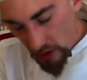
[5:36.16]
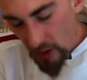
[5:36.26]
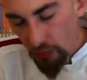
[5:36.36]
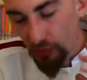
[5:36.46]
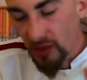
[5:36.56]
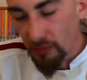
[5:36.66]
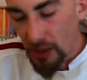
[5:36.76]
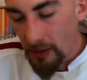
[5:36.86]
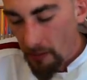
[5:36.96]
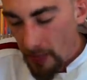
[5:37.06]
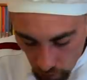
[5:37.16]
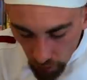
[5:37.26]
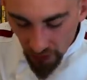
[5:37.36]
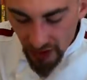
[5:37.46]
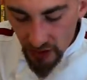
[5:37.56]
il est plus épais.
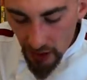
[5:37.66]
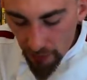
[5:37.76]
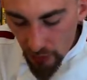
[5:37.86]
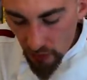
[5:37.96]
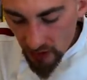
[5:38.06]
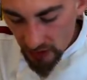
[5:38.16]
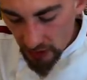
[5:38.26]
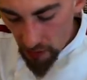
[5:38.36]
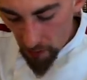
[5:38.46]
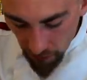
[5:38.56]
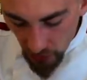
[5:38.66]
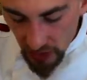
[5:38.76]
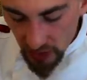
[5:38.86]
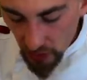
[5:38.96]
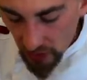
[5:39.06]
En fait, il est un peu moins sec. Pour qu'il soit